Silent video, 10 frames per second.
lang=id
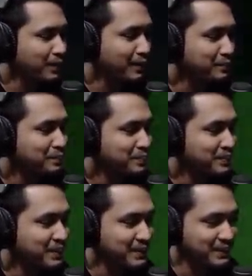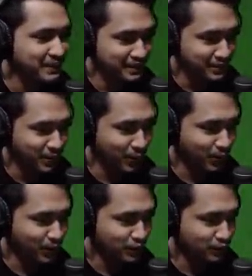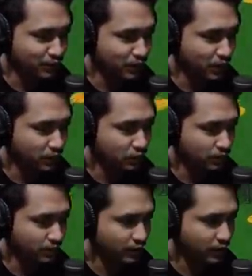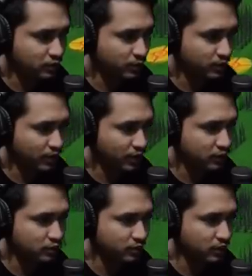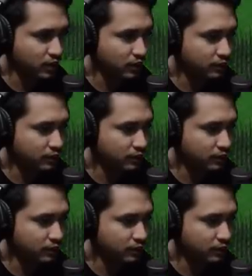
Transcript: maaf. Oke, okay, sebentar, sebentar, sebentar ya, sebentar.